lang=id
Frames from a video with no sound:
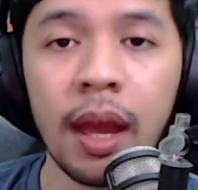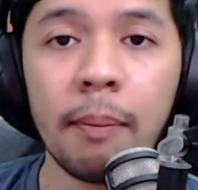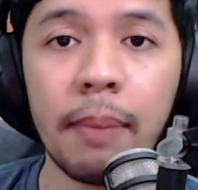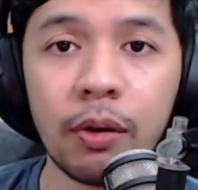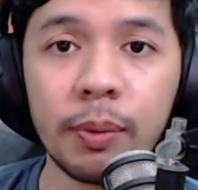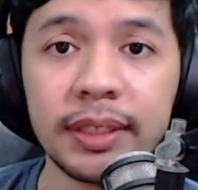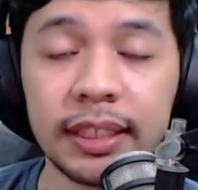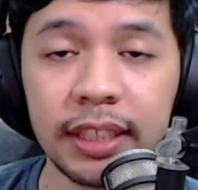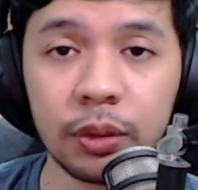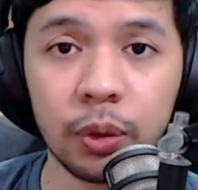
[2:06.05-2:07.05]
Baru habis
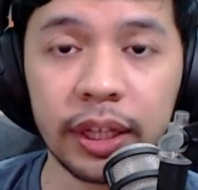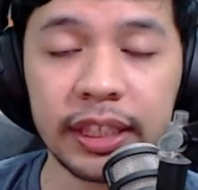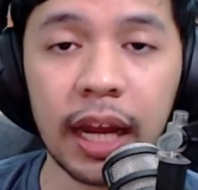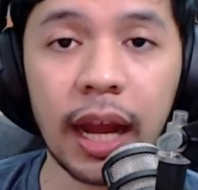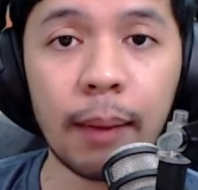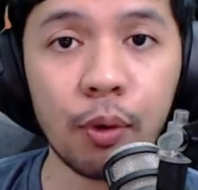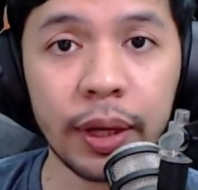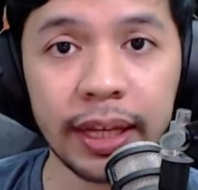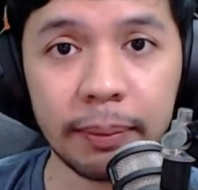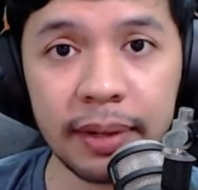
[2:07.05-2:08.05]
dari situ ketika kamu
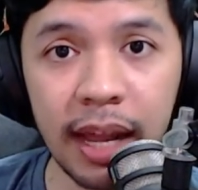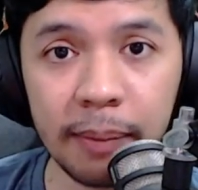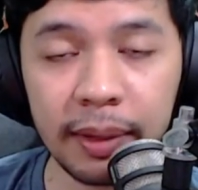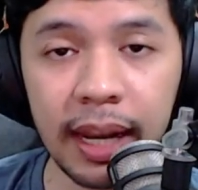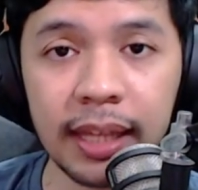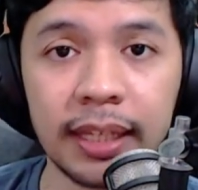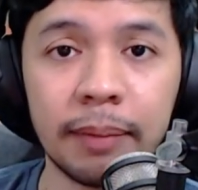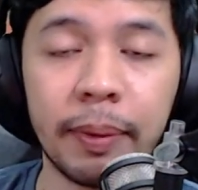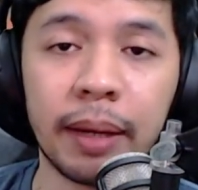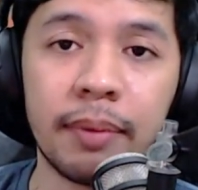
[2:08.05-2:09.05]
ingin mendalami lagi,
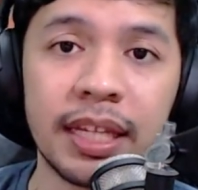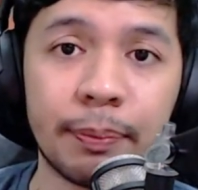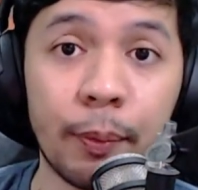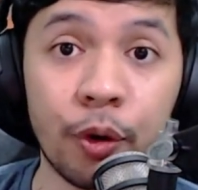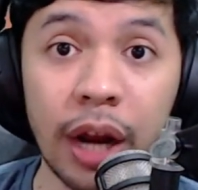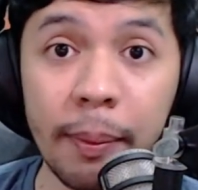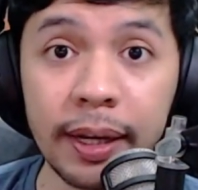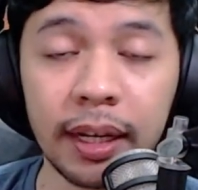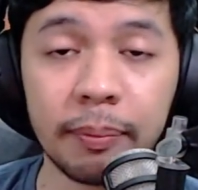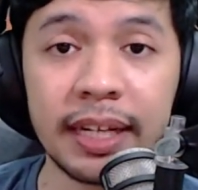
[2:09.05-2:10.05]
pengen belajar pemrograman
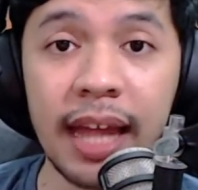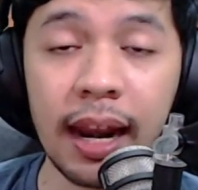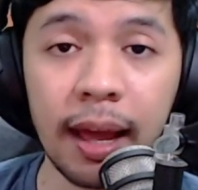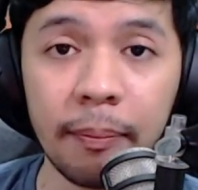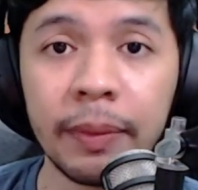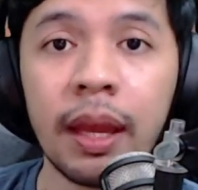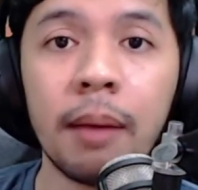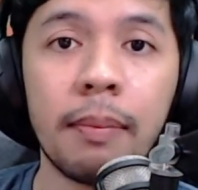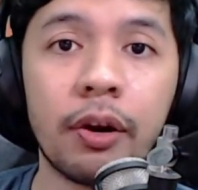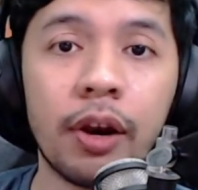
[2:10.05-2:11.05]
yang lebih dalam,
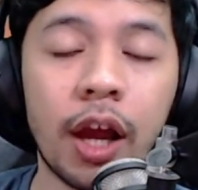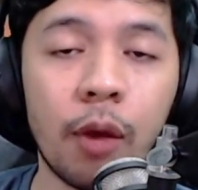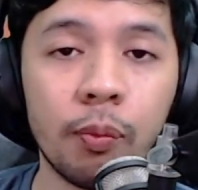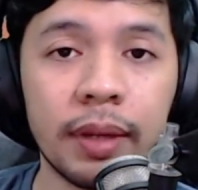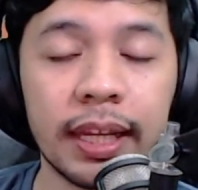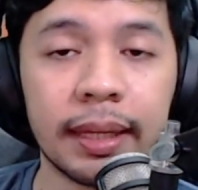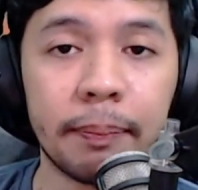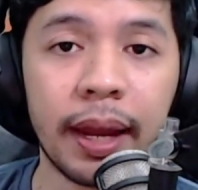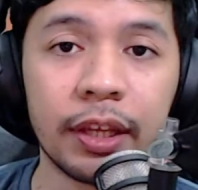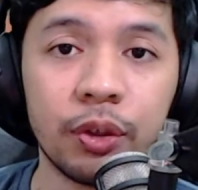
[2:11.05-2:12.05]
barulah kamu milih
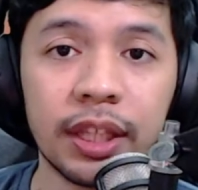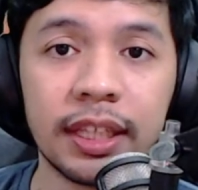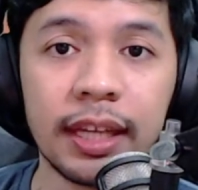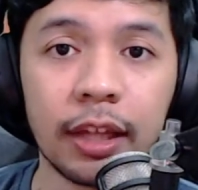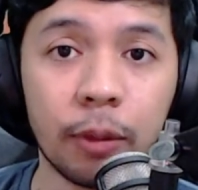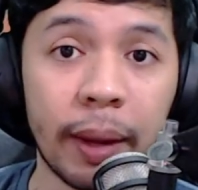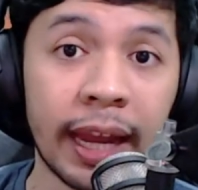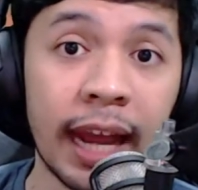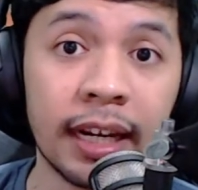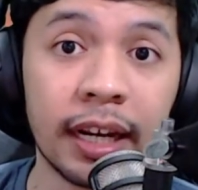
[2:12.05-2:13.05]
pakai Unity atau
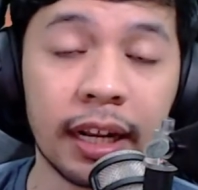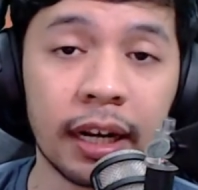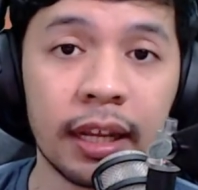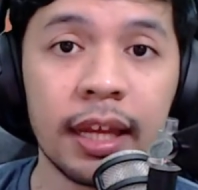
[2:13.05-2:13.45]
pakai Unreal.